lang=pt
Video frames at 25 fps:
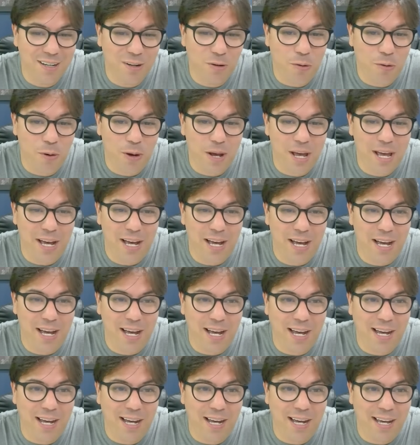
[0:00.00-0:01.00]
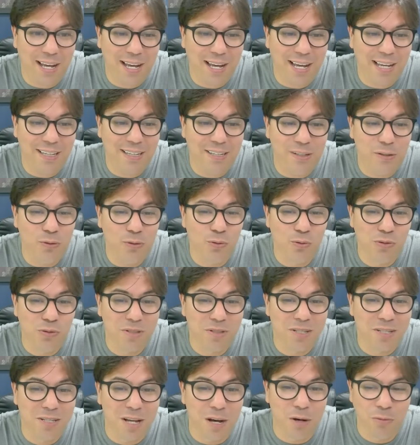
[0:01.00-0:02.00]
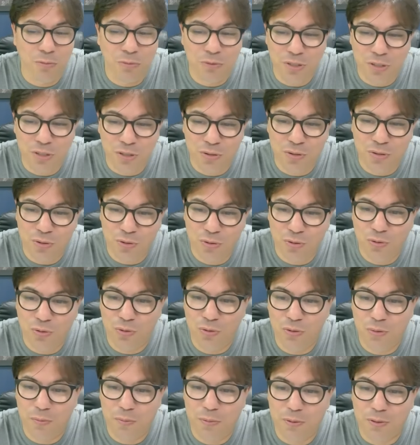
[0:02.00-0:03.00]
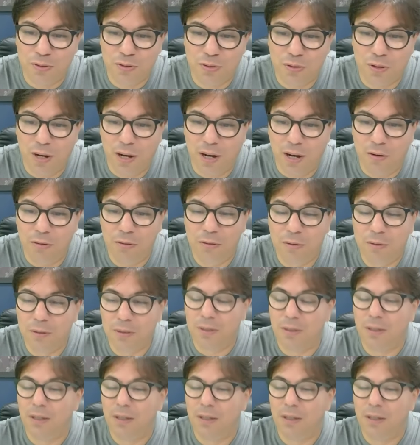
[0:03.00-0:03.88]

Qual é a, a, a ilusão disso tudo, pessoal?